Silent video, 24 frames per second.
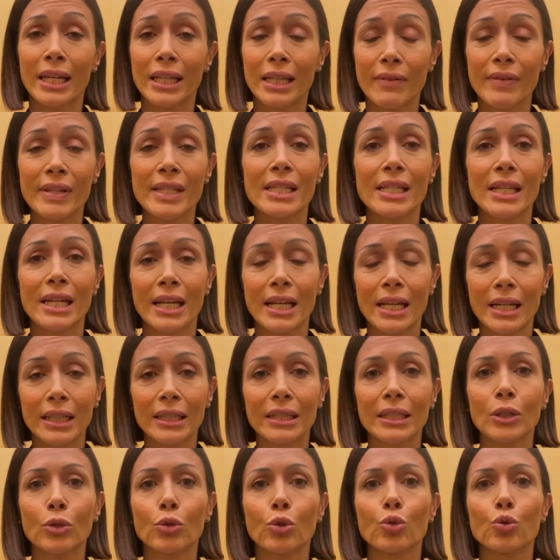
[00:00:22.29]
che deve essere
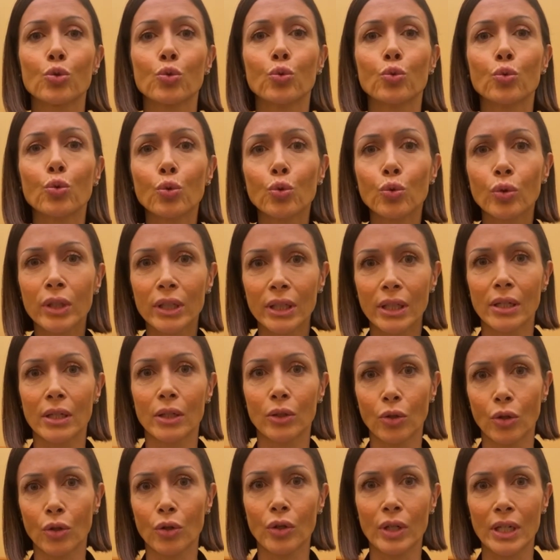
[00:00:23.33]
garantito su tutto il
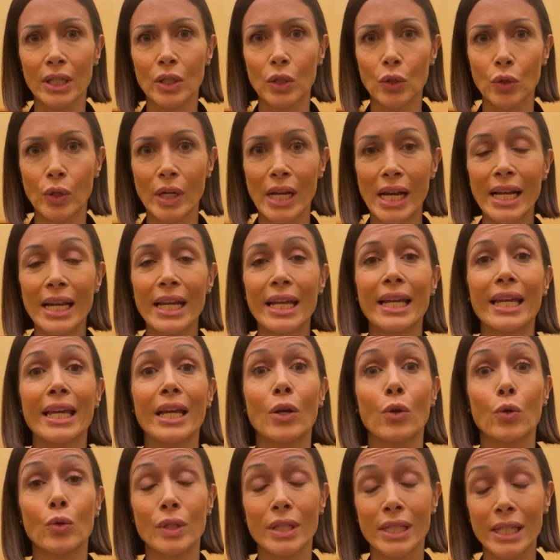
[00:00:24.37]
territorio nazionale e che
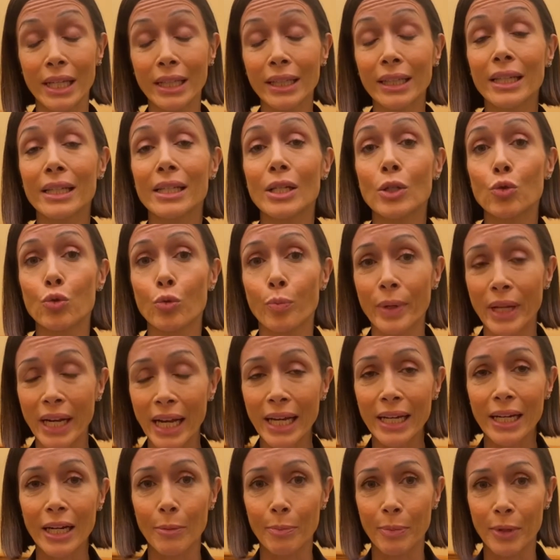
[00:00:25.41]
consente di
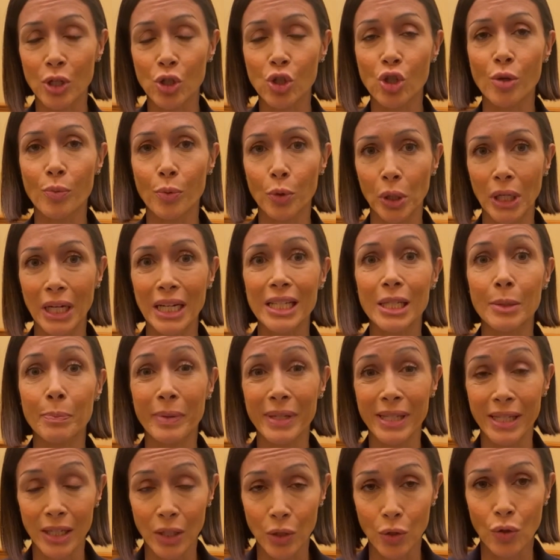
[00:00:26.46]
superare il principio della
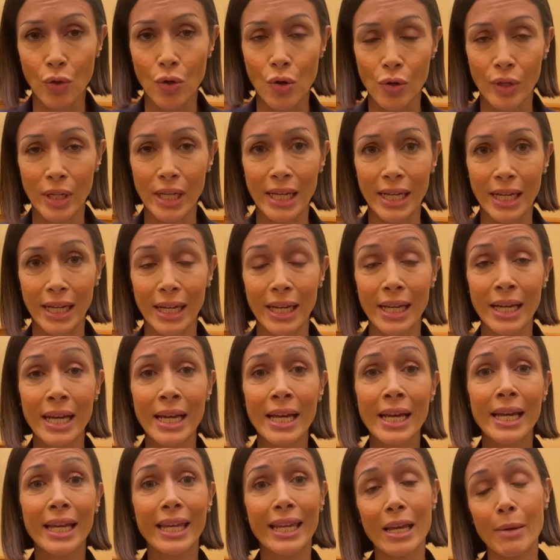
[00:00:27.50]
spesa storica
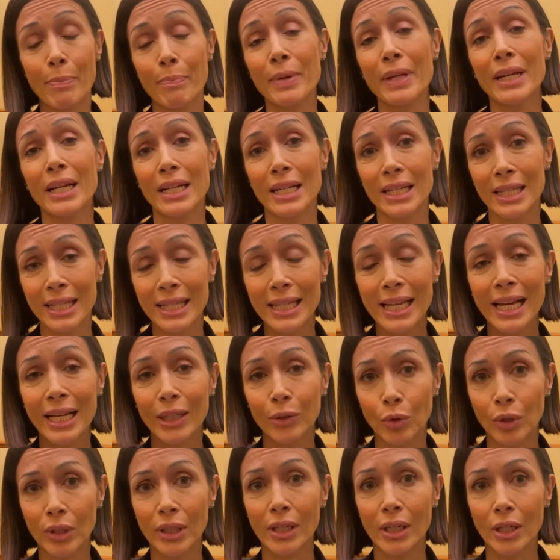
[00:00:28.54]
che ha
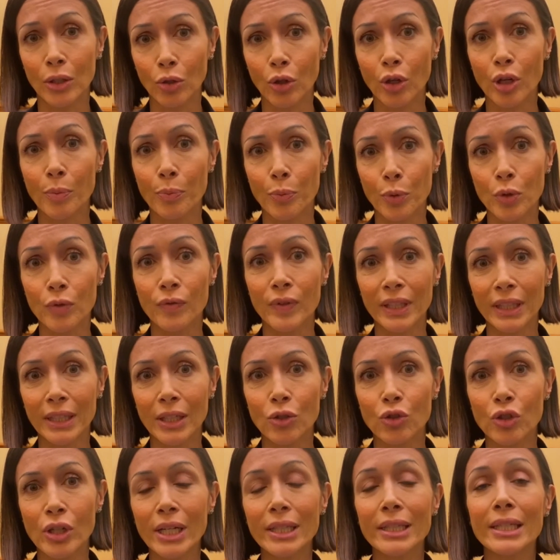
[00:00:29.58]
penalizzato i territori più più
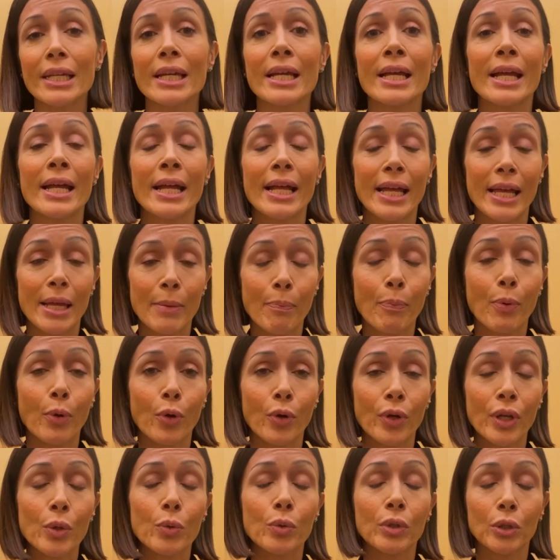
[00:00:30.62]
svantaggiati e
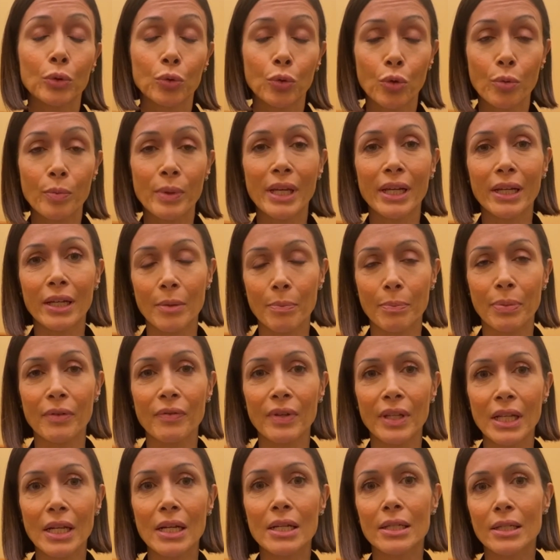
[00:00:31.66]
poi un'autonomia che
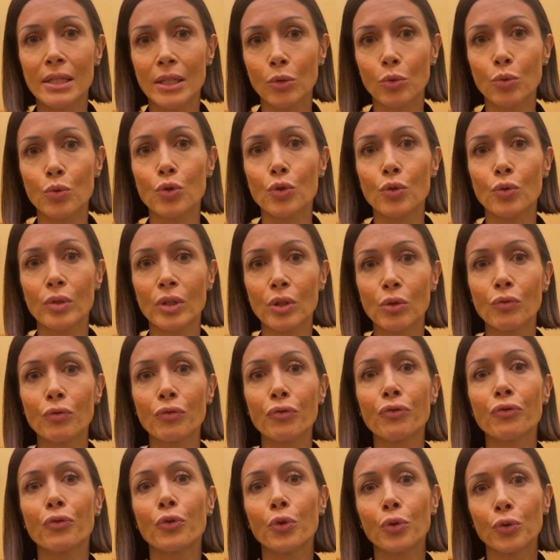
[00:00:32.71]
prevede l'istituzione di un
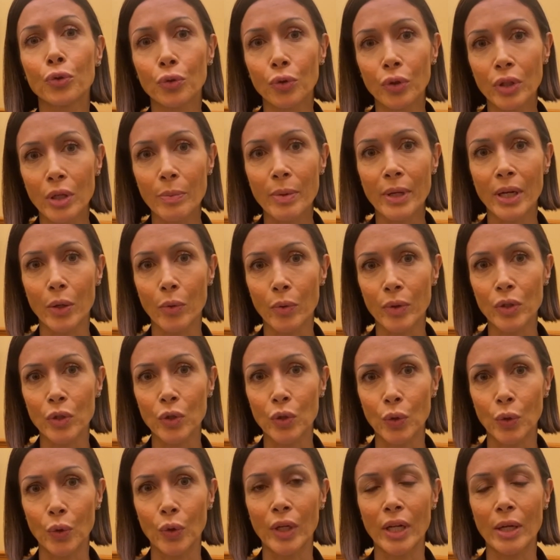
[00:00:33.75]
fondo di
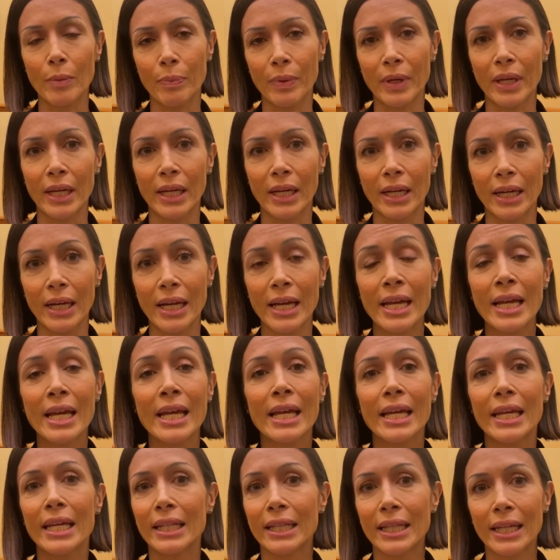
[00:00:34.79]
perequazione per
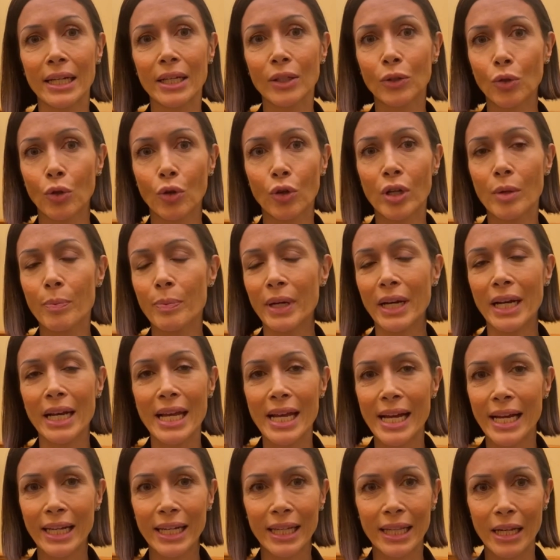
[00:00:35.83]
i territori, per le
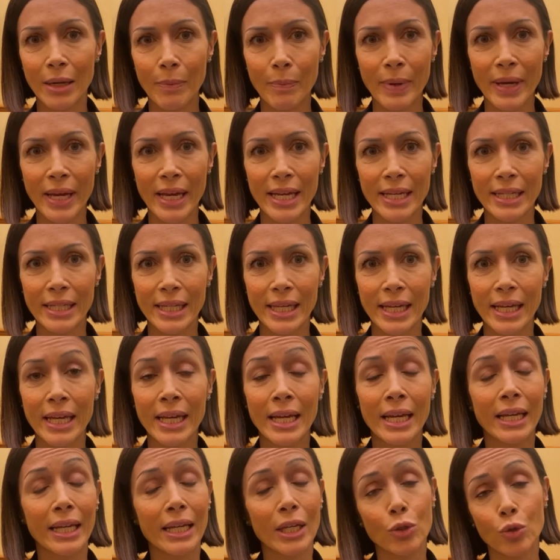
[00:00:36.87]
aree del Paese
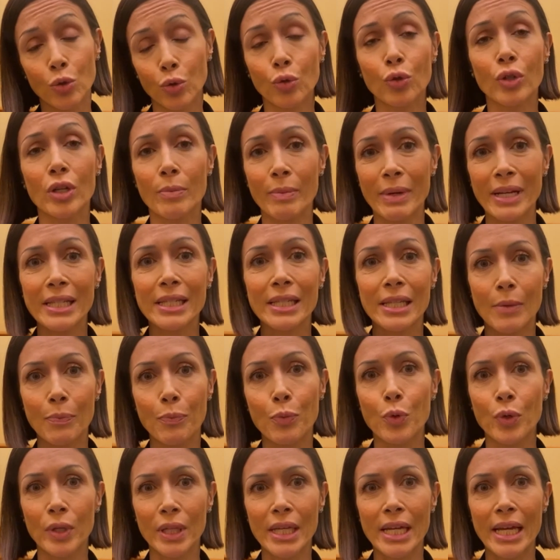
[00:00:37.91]
che sono rimaste
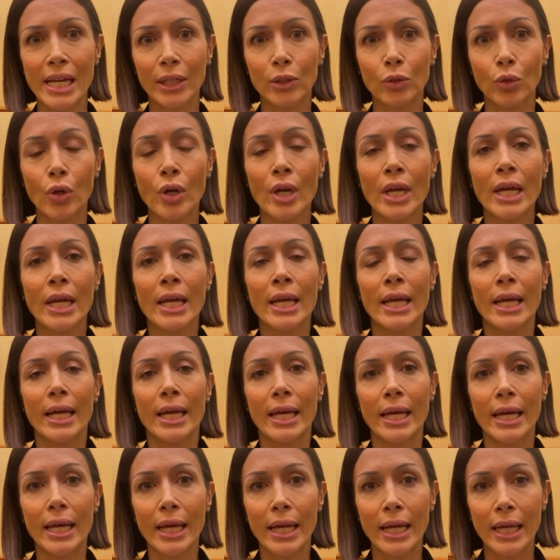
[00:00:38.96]
più indietro.
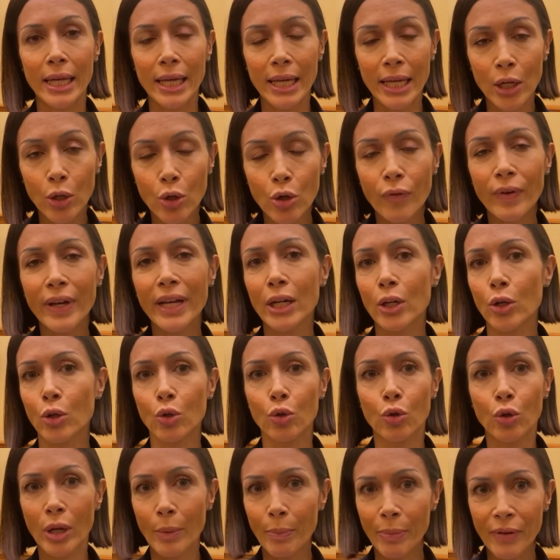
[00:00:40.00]
Eh, il governo
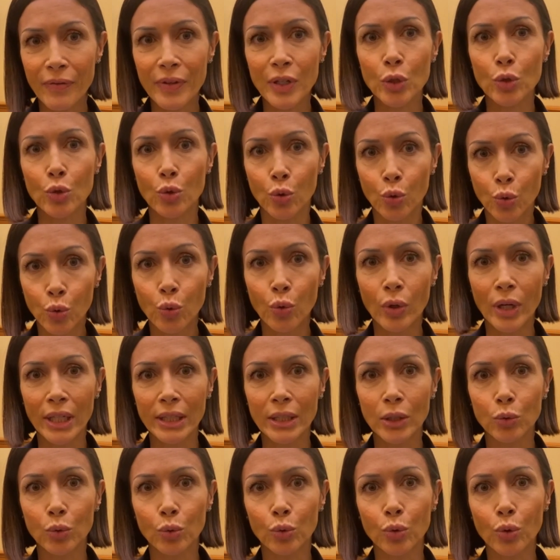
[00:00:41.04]
non ha previsto nulla
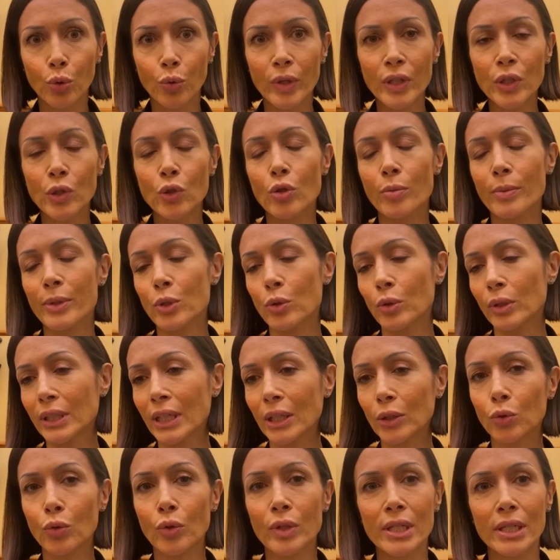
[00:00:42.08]
di tutto questo, ma
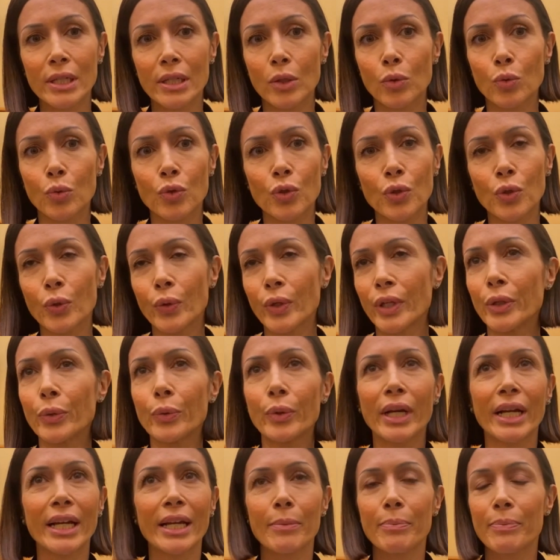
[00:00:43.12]
soltanto l'istituzione di
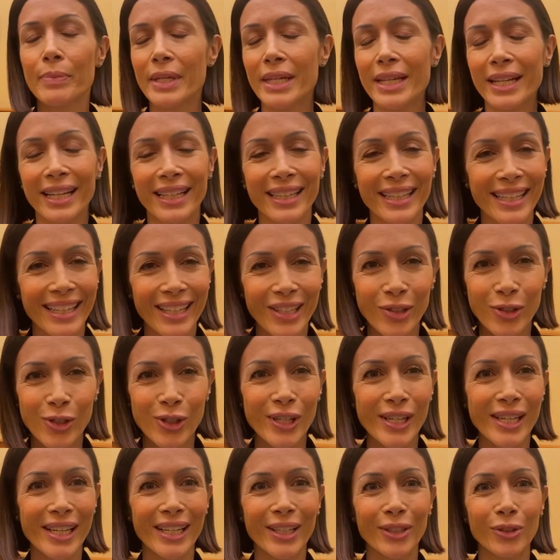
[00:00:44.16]
una cabina di
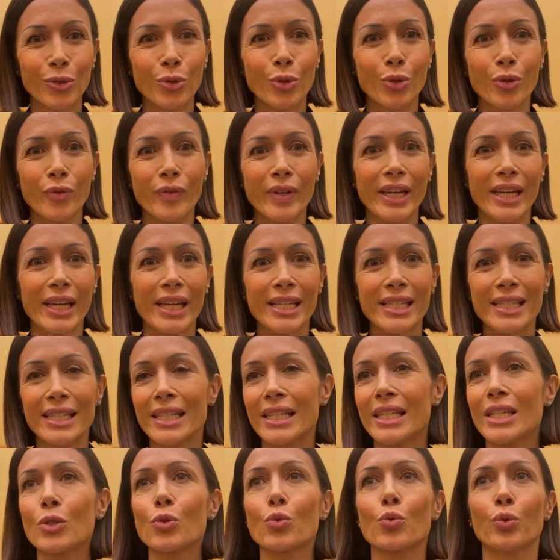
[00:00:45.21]
regia dove si
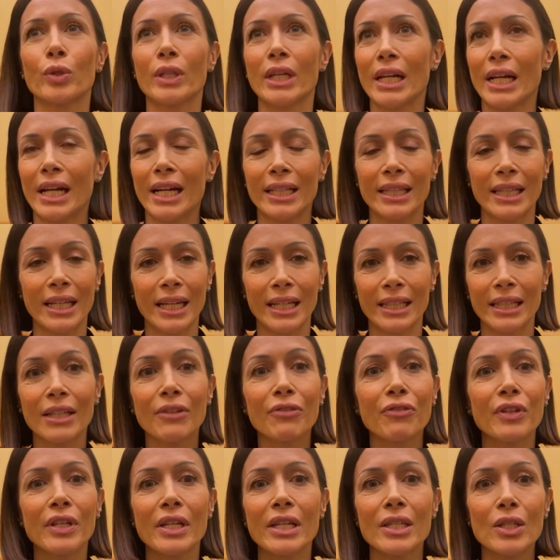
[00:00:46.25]
discuterà della
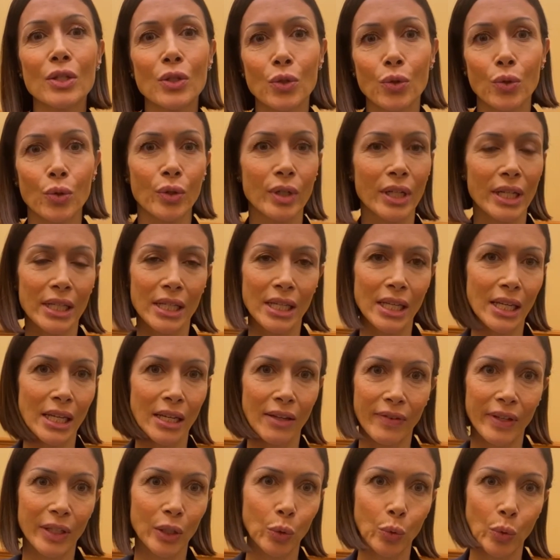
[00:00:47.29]
definizione di
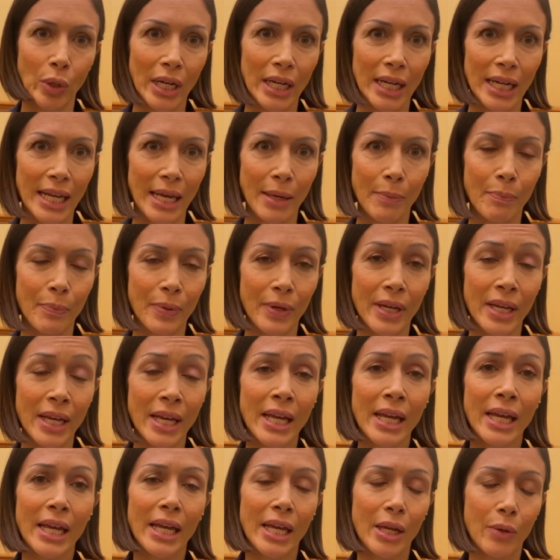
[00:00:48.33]
eventuali LEP
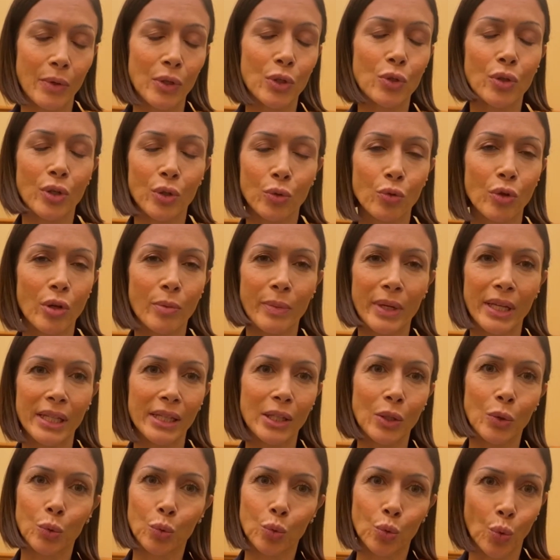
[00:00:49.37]
e questo
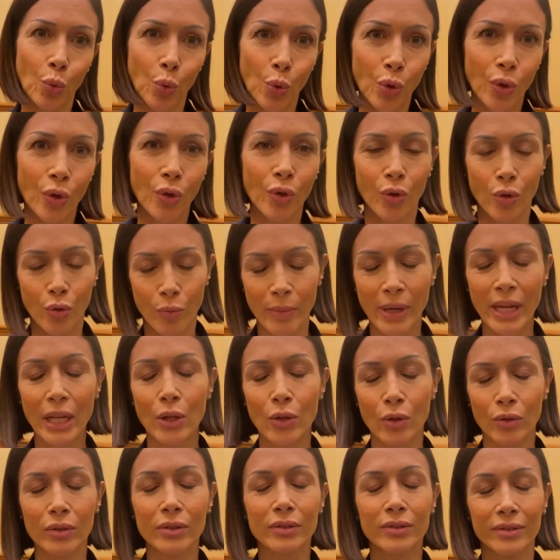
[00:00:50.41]
naturalmente è un trucco, o
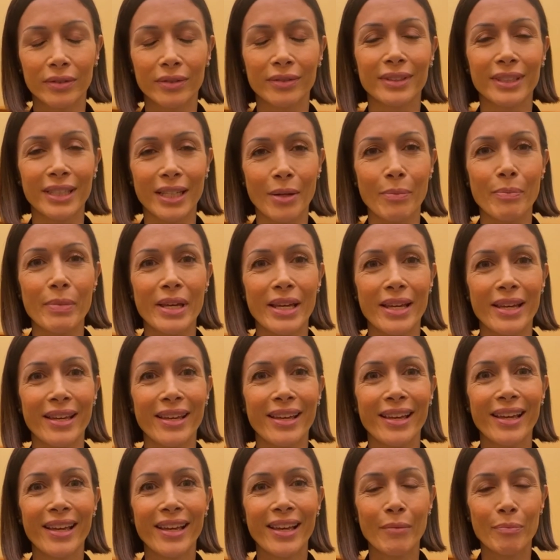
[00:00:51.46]
meglio, sarebbe,
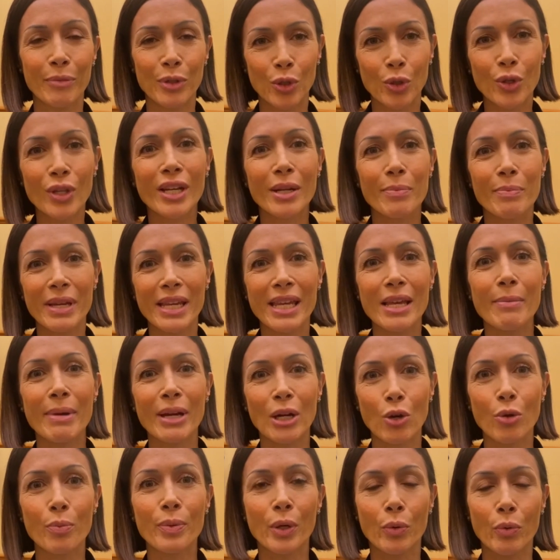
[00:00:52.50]
bisognerebbe
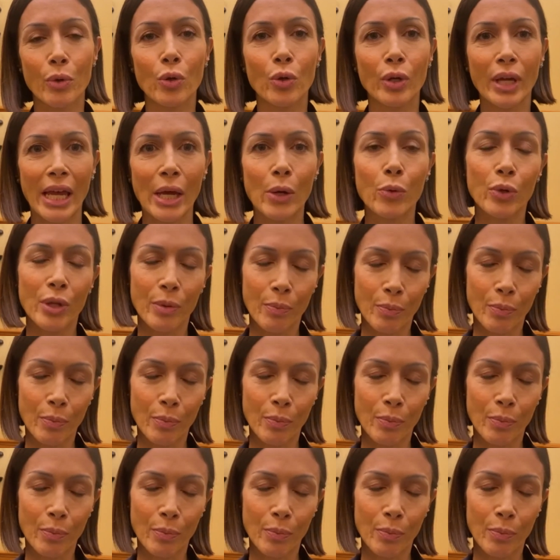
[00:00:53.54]
chiamarlo per quello che è, un